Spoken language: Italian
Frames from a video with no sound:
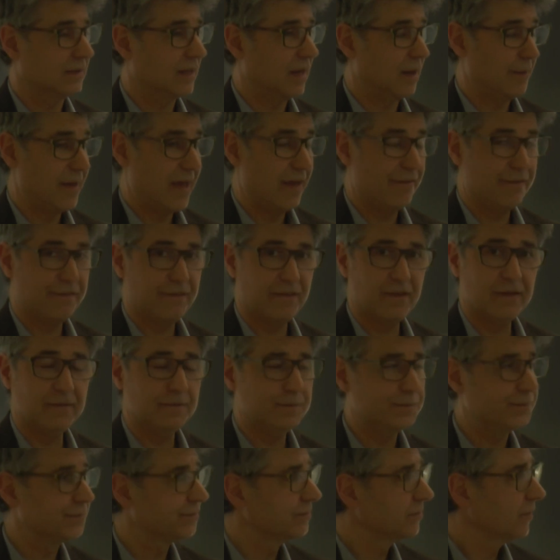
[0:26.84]
della MEF
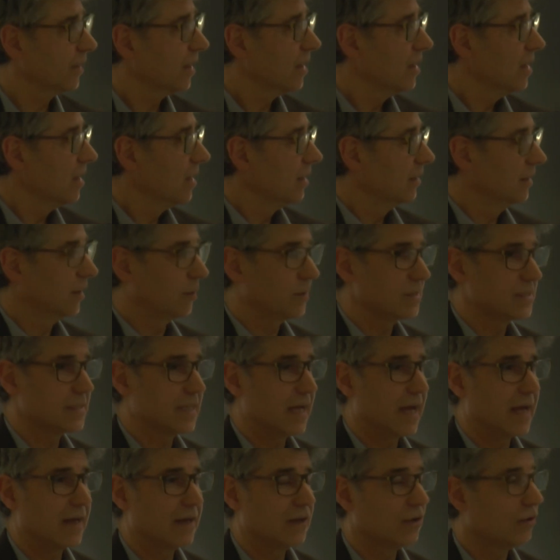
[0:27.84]
di
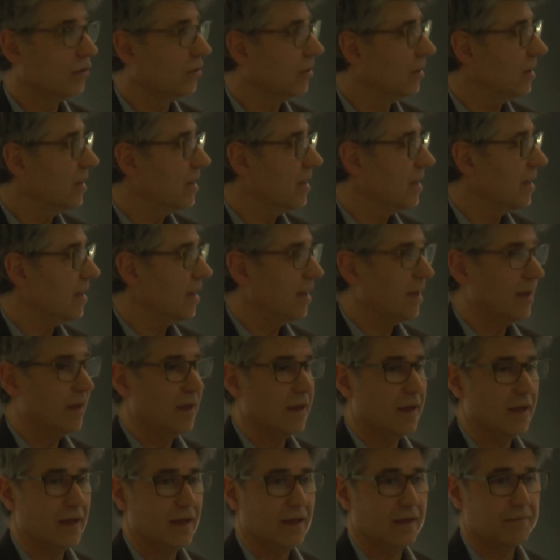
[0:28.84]
quest'anno
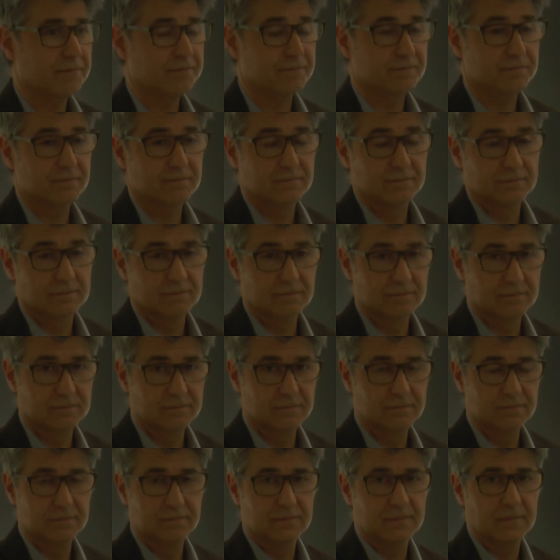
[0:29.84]
eh,
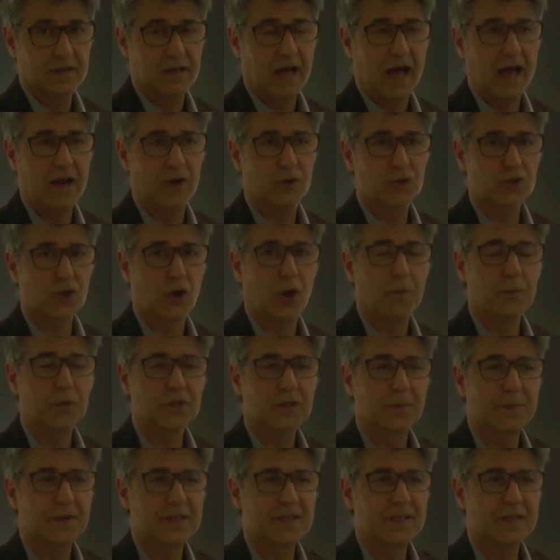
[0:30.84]
ha lo scopo di